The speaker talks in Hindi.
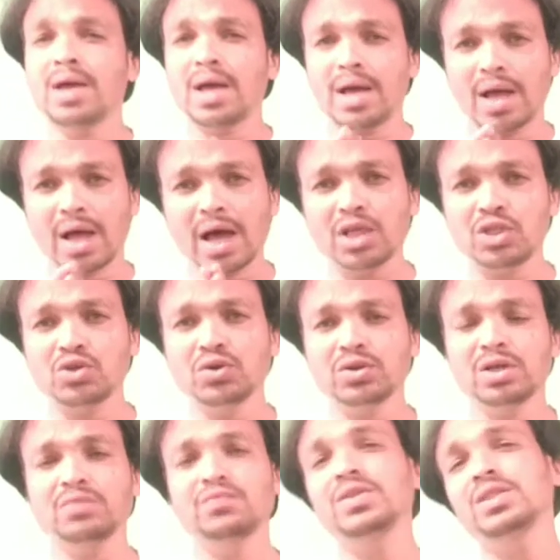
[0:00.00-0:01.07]
हाथ
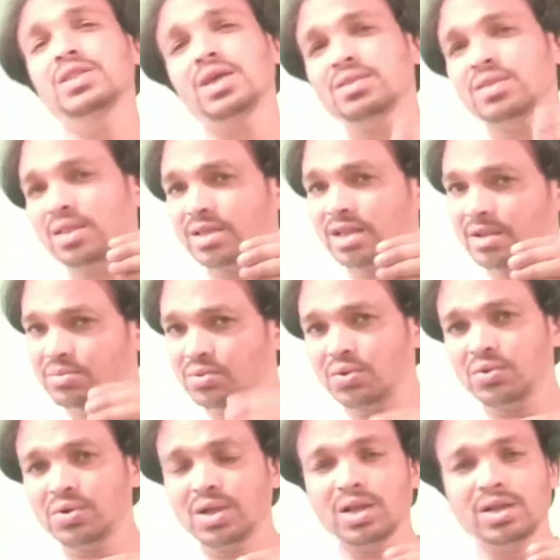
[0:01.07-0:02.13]
जोड़कर विनती है सब्सक्राइब
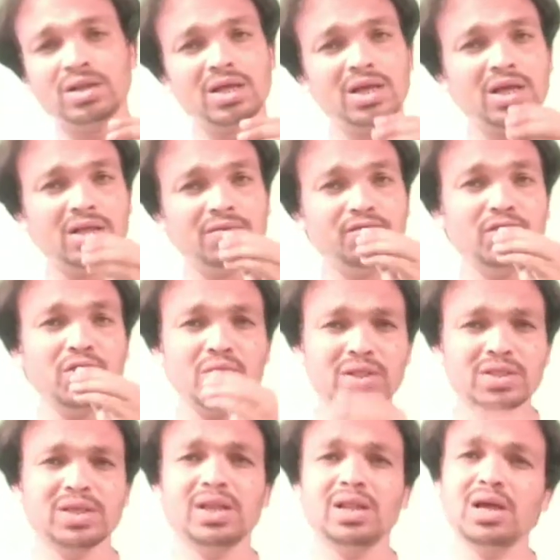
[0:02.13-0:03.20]
जरूर कर लेना आज वीडियो
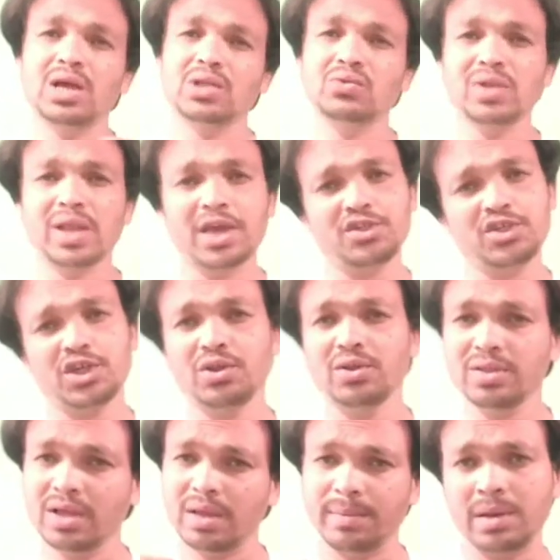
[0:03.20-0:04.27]
अच्छा लगा तो लाइक शेयर और
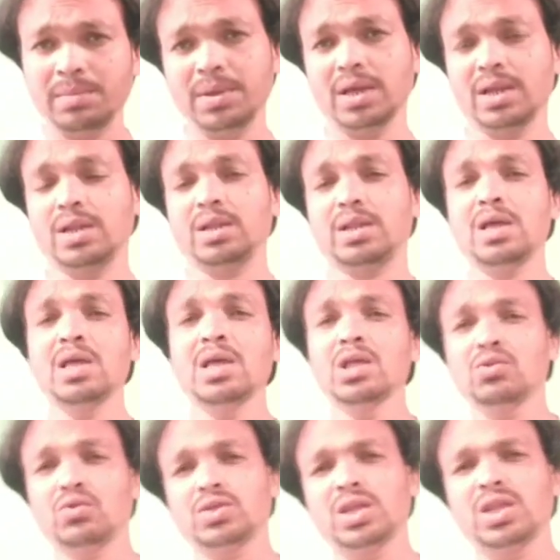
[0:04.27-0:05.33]
कमेंट भी कर लेना
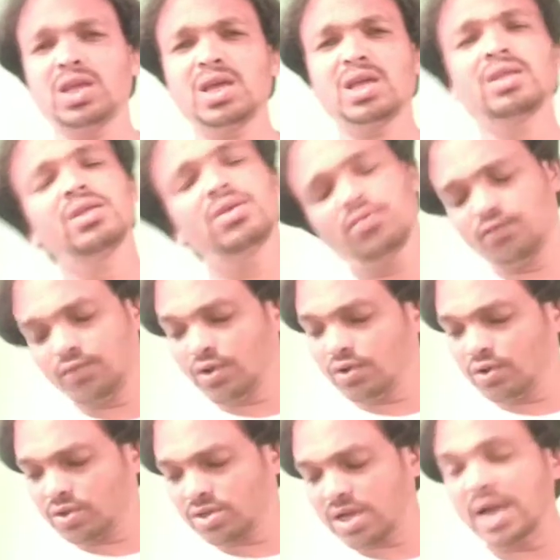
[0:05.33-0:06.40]
तो चलिए वीडियो
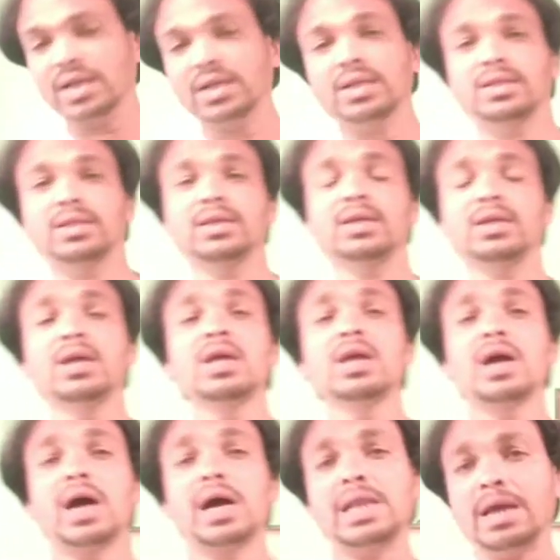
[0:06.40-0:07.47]
को स्टार्ट करते हैं
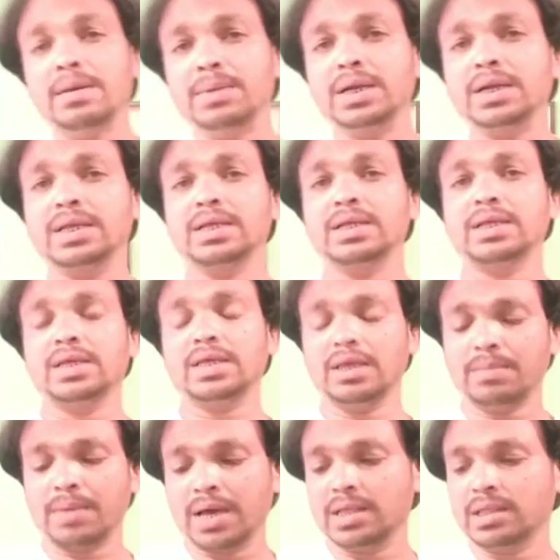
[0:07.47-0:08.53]
आलिया भट्ट की
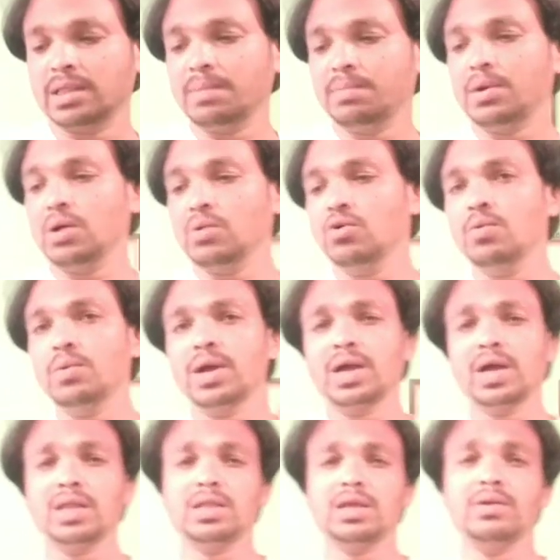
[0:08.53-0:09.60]
भाई साहब गंगूबाई
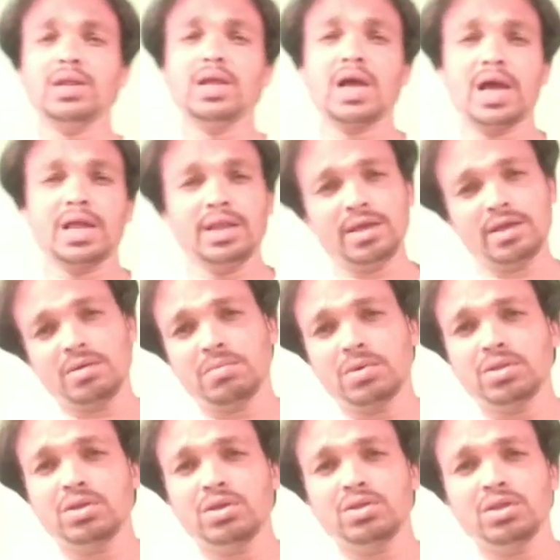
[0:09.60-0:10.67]
कातियावाड़ी आने के
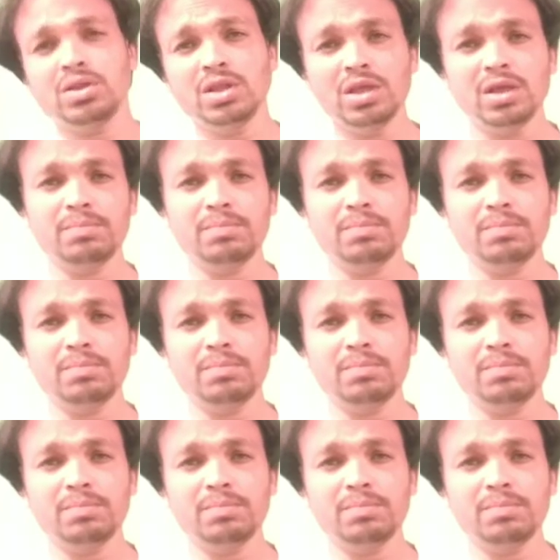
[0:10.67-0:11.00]
बाद इतनी